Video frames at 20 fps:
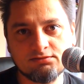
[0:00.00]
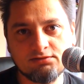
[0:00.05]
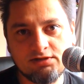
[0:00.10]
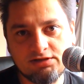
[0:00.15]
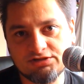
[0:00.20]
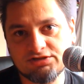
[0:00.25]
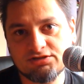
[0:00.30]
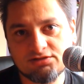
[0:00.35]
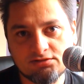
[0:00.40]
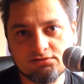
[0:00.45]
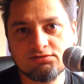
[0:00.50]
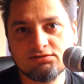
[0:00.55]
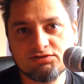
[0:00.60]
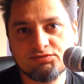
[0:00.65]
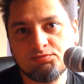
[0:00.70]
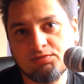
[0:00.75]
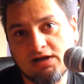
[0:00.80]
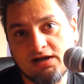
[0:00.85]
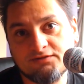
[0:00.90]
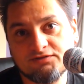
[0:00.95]
Idź,
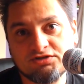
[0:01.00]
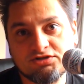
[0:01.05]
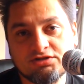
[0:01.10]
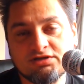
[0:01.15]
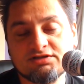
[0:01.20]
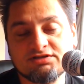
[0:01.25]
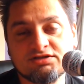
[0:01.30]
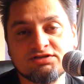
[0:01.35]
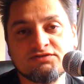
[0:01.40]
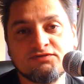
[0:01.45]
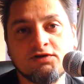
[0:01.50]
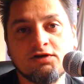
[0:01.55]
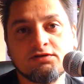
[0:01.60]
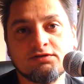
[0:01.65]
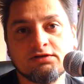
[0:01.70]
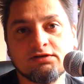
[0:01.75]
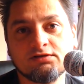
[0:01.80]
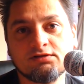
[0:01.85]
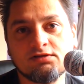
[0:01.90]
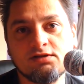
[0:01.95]
sprawdź, czy jesteś
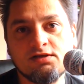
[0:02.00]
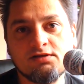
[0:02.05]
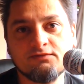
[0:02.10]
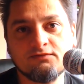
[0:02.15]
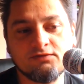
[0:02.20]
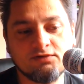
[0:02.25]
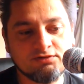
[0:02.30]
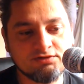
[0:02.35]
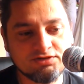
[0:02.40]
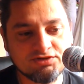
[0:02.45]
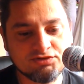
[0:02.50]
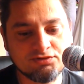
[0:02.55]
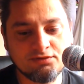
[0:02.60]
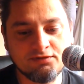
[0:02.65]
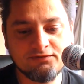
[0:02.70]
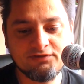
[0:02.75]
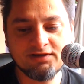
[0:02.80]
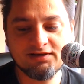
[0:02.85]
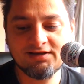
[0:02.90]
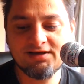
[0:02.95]
wolny wolny
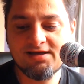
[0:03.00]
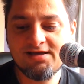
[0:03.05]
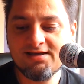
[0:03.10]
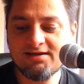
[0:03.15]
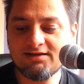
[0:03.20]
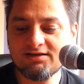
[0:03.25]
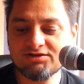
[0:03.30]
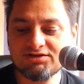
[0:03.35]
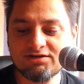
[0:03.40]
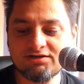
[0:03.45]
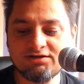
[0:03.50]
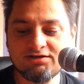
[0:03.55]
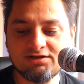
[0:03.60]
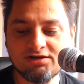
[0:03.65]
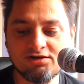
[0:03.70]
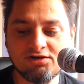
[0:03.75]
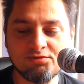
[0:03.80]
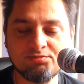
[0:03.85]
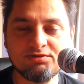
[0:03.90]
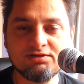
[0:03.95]
człowiek, jeżeli
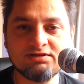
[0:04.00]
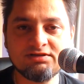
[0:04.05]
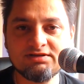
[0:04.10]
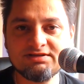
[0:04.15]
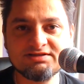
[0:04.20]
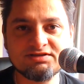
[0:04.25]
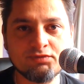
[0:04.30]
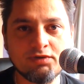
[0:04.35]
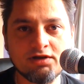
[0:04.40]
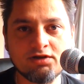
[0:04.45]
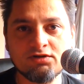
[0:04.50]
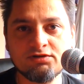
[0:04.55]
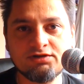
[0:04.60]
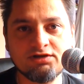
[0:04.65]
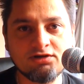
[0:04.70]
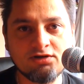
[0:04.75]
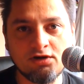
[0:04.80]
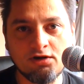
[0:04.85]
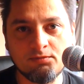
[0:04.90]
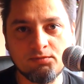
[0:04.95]
nie robi nic złego
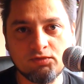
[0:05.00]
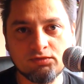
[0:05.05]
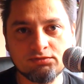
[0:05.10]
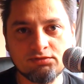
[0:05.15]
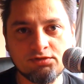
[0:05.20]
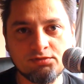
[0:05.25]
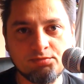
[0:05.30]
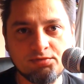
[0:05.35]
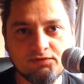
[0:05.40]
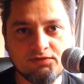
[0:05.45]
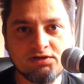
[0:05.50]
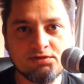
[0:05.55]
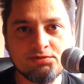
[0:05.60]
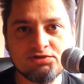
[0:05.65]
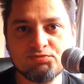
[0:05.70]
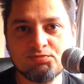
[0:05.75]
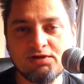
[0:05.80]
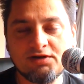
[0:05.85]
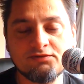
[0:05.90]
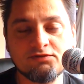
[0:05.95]
nikomu, to powinien
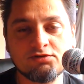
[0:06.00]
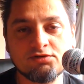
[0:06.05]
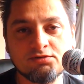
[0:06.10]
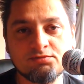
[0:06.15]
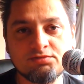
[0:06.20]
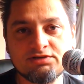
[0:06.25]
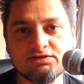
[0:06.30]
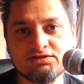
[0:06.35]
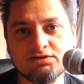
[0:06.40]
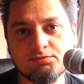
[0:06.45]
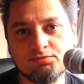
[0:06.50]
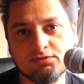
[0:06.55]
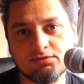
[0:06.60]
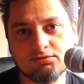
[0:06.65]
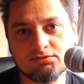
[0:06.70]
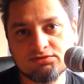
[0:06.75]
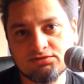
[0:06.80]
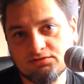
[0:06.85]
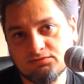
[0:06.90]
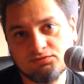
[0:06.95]
mieć prawo robić, co,
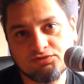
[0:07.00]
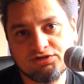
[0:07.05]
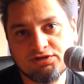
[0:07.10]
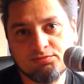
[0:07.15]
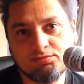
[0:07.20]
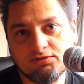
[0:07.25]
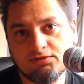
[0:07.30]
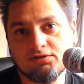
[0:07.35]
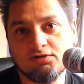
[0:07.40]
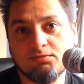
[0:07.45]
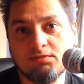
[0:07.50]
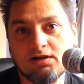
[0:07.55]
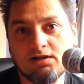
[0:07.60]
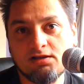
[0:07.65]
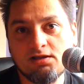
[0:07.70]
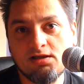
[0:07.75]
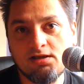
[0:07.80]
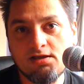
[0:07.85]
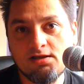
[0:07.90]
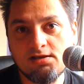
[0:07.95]
po, co mu się podoba.
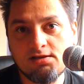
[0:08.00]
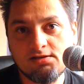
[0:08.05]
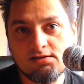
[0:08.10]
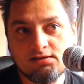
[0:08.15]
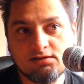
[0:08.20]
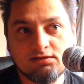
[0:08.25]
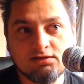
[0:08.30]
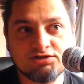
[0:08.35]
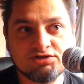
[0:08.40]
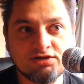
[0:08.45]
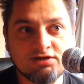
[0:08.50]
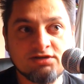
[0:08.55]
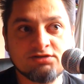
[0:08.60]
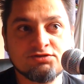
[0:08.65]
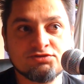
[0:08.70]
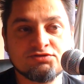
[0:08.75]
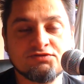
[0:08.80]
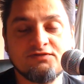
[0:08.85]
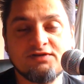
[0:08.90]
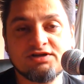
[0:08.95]
Jeżeli
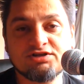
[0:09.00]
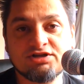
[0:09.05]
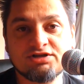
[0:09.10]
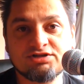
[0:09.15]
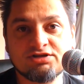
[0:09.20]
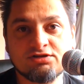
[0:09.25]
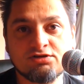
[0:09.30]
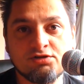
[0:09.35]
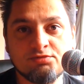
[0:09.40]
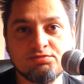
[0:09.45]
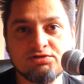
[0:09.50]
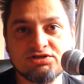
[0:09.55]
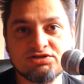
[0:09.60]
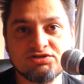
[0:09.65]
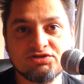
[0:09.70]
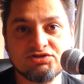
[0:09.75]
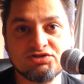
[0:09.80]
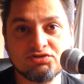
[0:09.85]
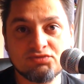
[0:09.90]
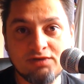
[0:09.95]
ktoś uważa, że robisz
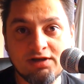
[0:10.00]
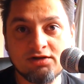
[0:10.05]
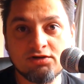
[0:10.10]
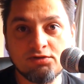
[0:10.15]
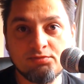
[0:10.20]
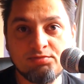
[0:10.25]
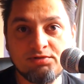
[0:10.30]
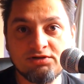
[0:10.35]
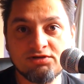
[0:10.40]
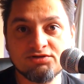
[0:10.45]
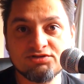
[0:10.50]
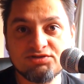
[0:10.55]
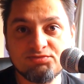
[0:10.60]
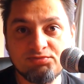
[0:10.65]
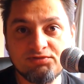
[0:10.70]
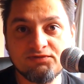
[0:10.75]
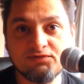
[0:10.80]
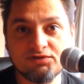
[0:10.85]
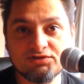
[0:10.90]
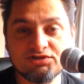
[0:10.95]
coś złego, pijąc
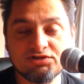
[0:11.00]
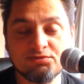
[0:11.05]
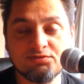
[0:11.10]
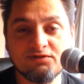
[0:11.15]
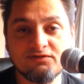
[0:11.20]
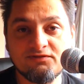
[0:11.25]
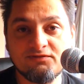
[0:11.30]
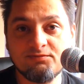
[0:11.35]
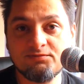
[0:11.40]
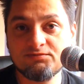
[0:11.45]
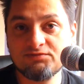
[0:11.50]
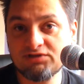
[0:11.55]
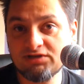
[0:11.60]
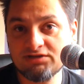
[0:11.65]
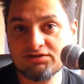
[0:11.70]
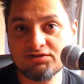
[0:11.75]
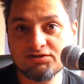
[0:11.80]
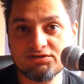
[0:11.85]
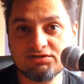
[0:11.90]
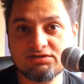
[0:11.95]
piwo sobie,
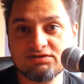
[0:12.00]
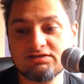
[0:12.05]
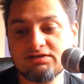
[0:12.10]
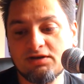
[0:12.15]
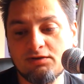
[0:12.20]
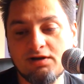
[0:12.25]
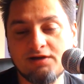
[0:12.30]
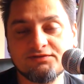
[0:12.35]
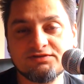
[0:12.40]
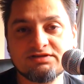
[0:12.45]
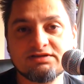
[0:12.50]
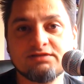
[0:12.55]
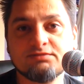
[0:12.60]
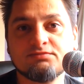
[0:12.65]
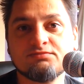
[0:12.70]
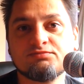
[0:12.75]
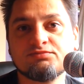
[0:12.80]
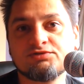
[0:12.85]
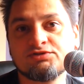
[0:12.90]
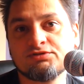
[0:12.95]
siedząc na ławce
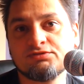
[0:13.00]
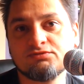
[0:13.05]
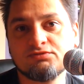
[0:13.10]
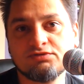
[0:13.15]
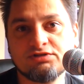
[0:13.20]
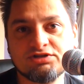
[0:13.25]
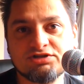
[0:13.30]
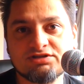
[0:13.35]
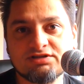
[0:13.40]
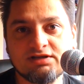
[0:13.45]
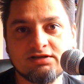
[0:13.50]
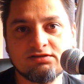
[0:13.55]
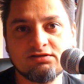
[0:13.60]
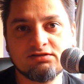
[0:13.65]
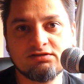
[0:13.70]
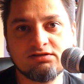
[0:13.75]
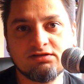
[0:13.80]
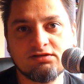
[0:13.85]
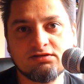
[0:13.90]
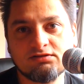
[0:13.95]
przy uliczce,
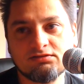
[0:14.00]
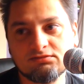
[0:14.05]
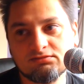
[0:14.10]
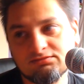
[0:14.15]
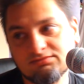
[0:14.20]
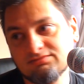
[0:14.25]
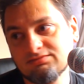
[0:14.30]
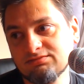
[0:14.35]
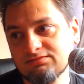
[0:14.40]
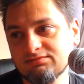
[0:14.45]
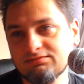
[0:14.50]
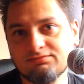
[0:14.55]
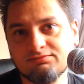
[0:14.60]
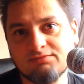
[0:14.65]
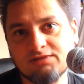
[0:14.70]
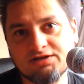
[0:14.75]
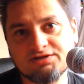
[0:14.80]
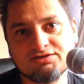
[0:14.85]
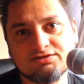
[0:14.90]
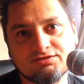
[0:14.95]
no to
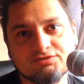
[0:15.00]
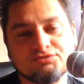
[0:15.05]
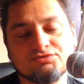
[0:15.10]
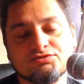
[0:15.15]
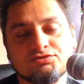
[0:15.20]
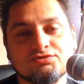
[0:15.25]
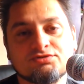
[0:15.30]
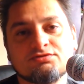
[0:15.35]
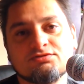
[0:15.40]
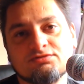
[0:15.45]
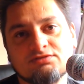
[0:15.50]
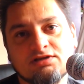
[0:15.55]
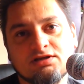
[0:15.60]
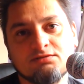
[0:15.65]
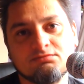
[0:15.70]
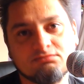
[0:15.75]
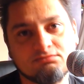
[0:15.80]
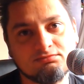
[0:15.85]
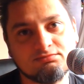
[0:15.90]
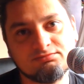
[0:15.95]
masz coś już
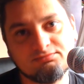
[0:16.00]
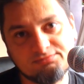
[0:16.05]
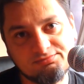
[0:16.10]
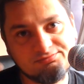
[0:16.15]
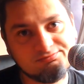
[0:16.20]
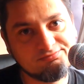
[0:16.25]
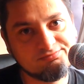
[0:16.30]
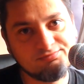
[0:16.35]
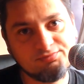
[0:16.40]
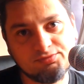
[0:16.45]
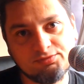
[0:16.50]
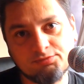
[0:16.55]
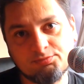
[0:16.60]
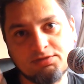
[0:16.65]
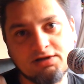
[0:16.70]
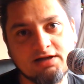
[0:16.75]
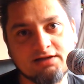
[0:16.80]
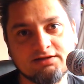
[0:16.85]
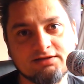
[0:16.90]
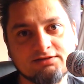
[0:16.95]
tam
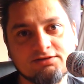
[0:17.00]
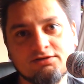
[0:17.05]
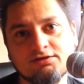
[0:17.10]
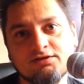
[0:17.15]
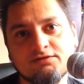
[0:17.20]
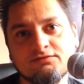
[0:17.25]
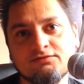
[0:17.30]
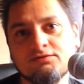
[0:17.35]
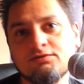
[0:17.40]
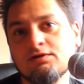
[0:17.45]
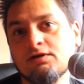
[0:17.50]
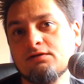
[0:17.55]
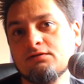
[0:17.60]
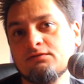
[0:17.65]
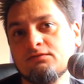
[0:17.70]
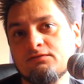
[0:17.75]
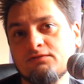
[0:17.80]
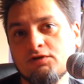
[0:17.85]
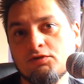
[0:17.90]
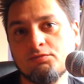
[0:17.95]
poprane trochę w,
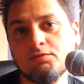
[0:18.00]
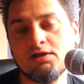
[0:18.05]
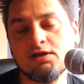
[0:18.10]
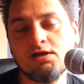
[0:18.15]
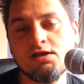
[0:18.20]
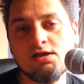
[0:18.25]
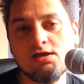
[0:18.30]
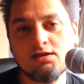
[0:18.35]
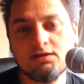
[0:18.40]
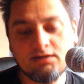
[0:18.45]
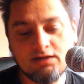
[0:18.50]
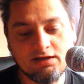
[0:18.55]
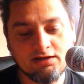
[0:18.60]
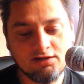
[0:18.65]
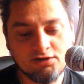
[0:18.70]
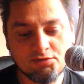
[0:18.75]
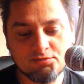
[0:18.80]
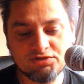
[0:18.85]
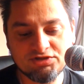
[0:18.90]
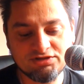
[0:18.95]
wełbie. Nie,
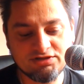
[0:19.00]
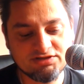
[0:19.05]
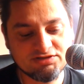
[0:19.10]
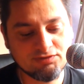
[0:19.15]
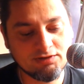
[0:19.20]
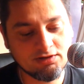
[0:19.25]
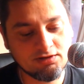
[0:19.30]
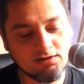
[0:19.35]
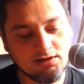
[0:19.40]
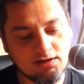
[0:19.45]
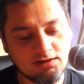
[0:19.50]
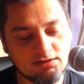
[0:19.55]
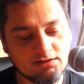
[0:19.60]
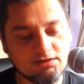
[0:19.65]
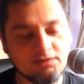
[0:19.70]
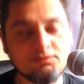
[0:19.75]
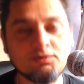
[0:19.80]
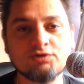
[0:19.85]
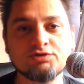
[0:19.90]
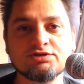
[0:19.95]
nie robisz nic złego, ale
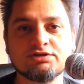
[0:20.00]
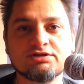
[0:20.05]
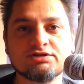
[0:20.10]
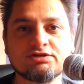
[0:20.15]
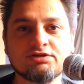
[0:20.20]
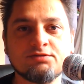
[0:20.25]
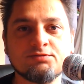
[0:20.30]
nie możesz.